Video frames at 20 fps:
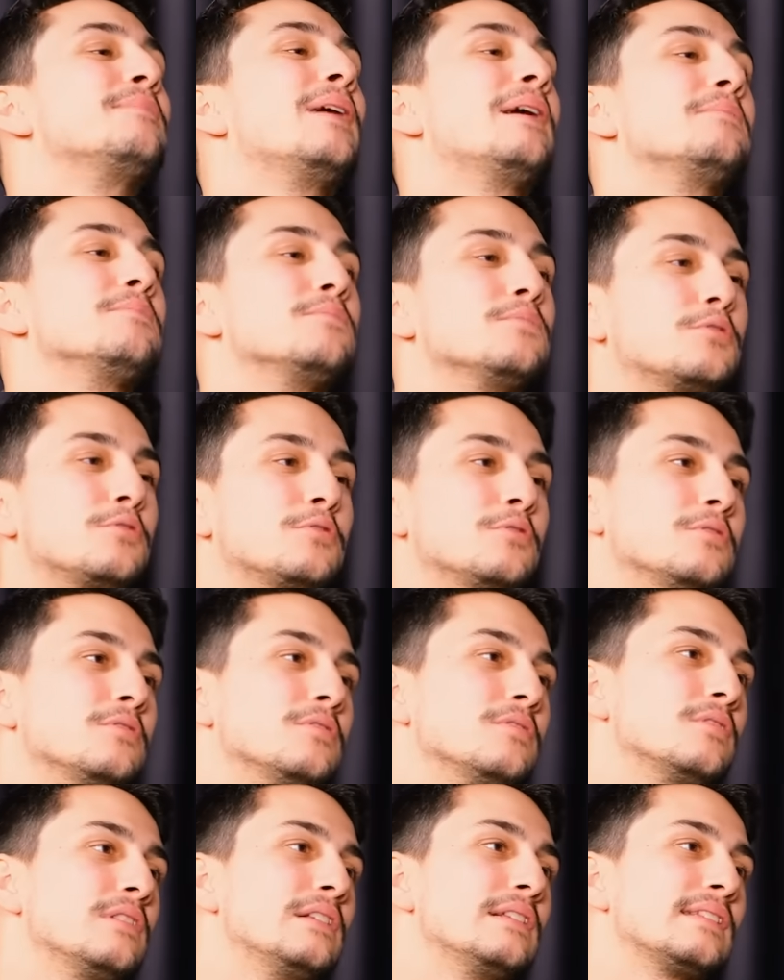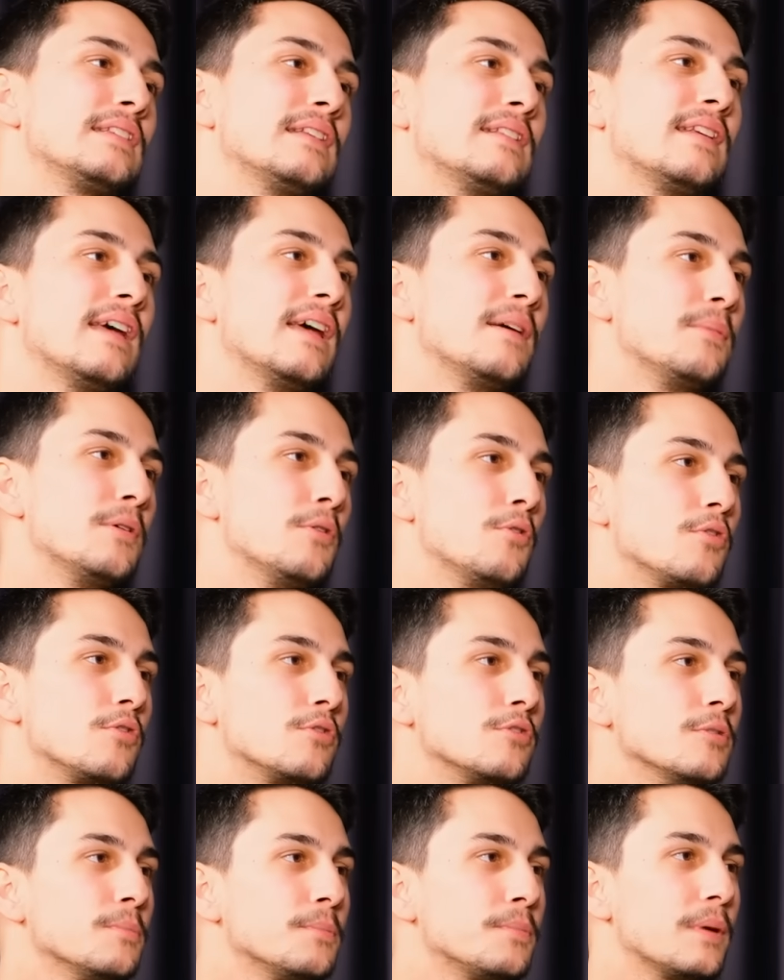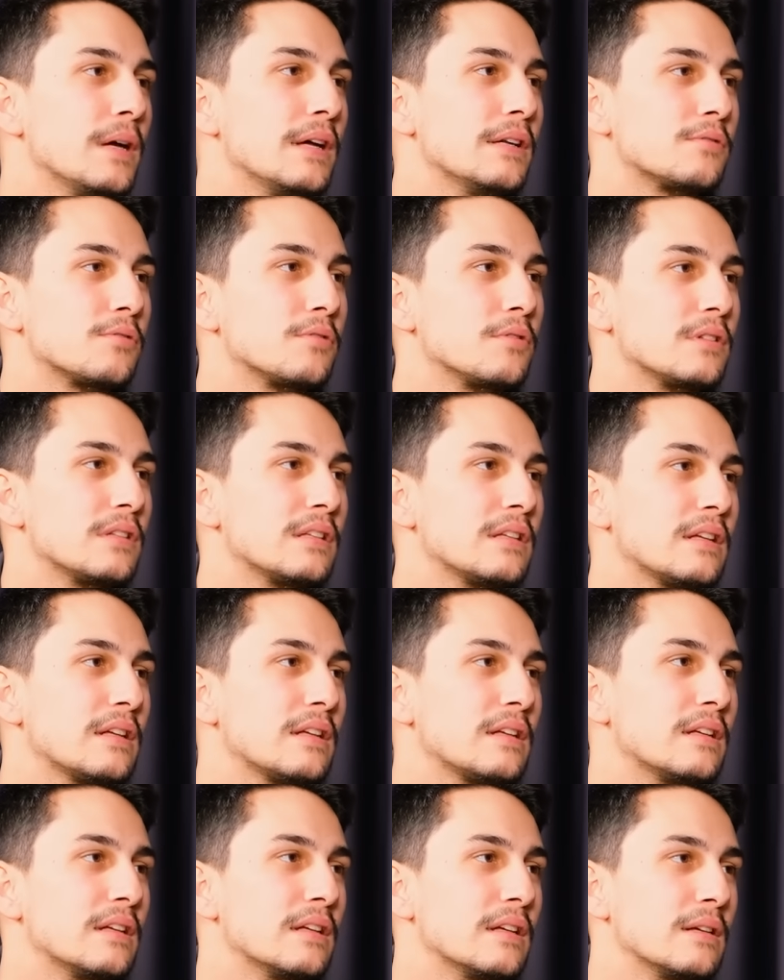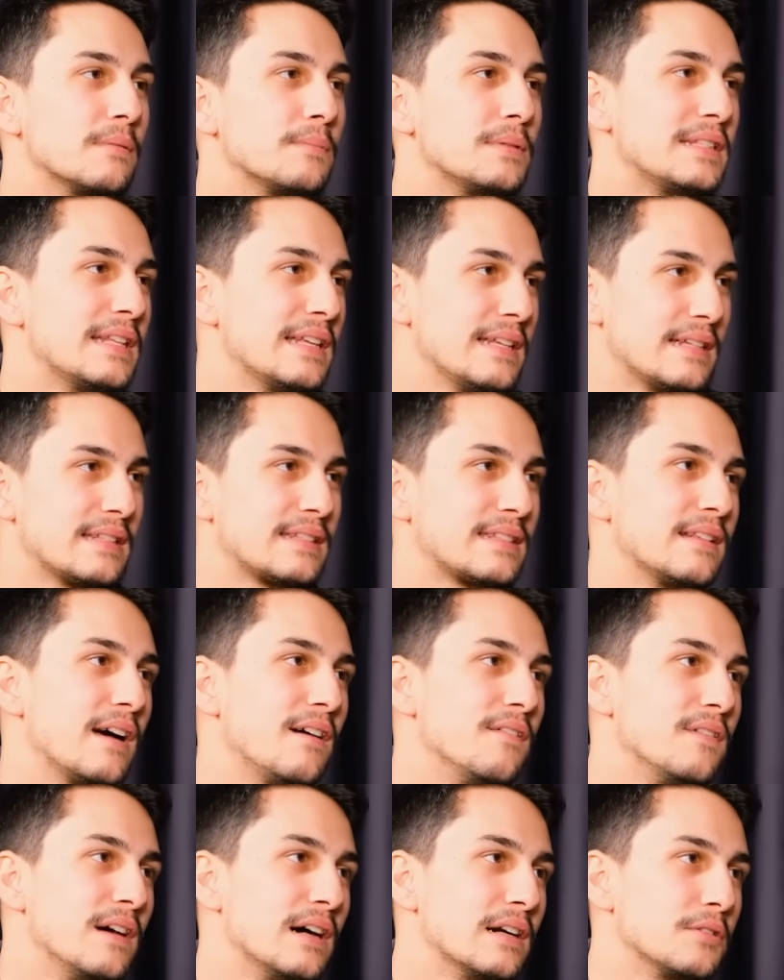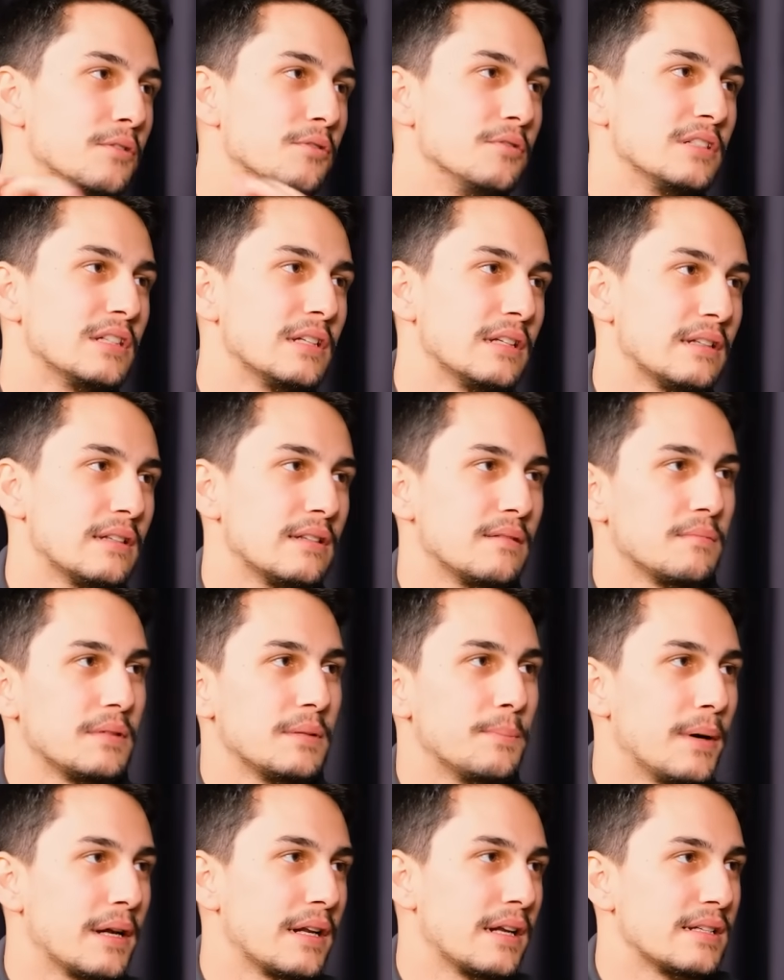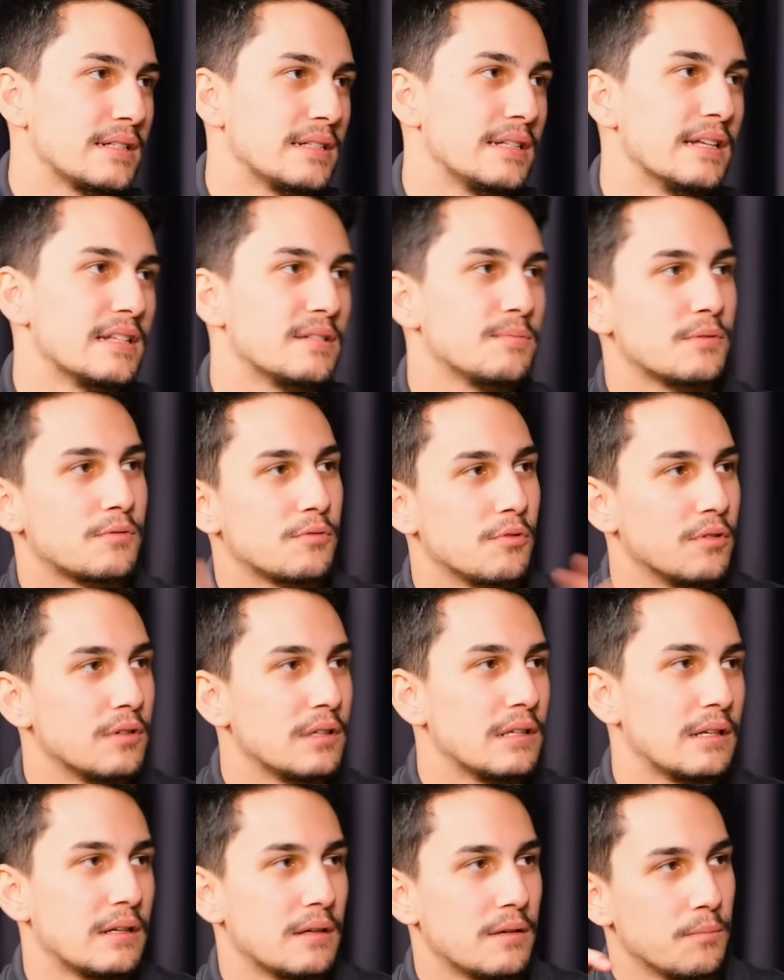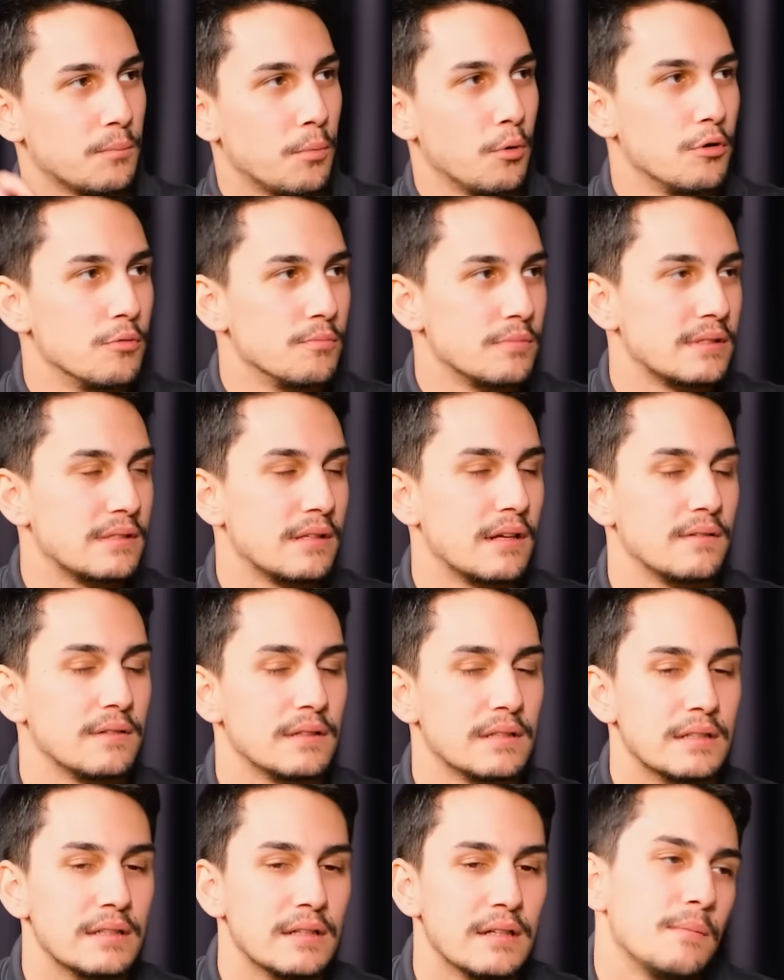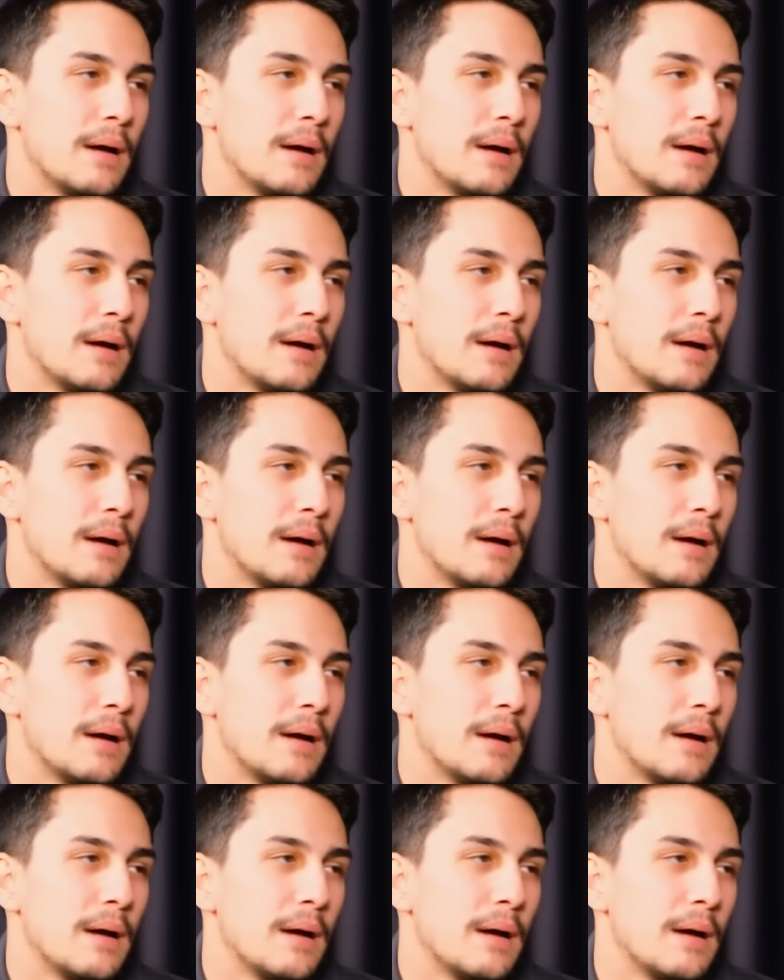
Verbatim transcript: ben bütün lise TM okuyup en sonunda e, bizde iki sınav vardı. Önce bir baraj geçme sonra bölüm sınavları.